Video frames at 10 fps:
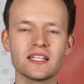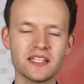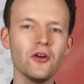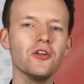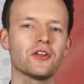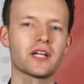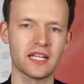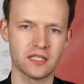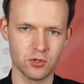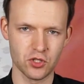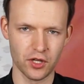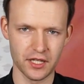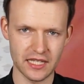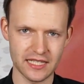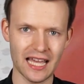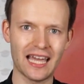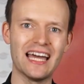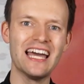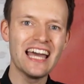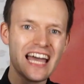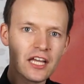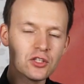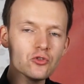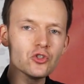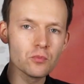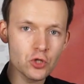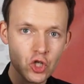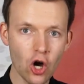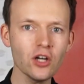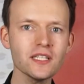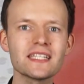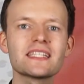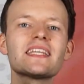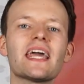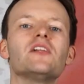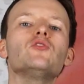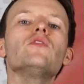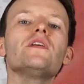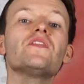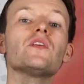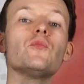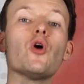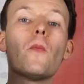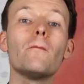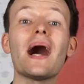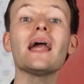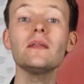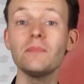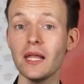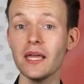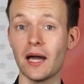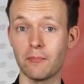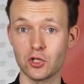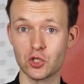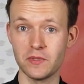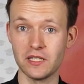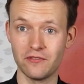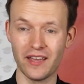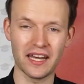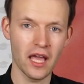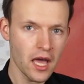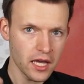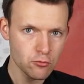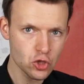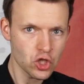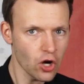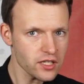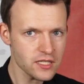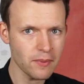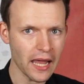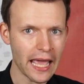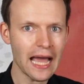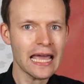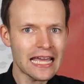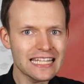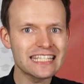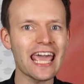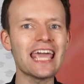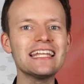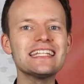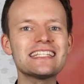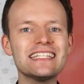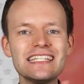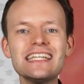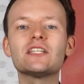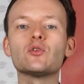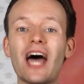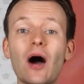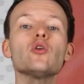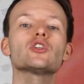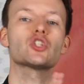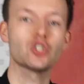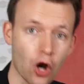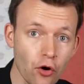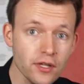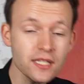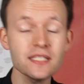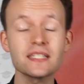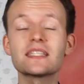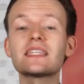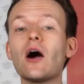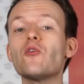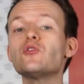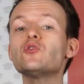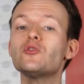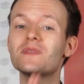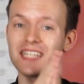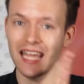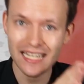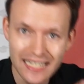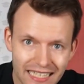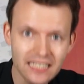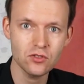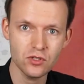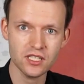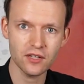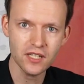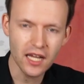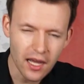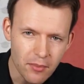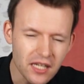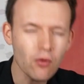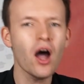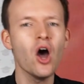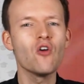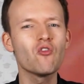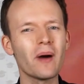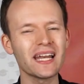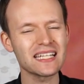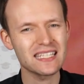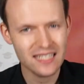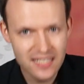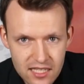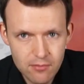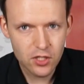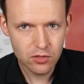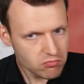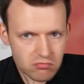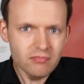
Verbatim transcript: ist das auch noch eine ganz besondere Sache. YouTube Shorts zählen nur, wenn sie im normalen Player abgespielt werden. Im Shorts Player zählen sie nicht und auch Stories auf YouTube zählen nicht zu dieser Wiedergabedauer, wobei das ziemlich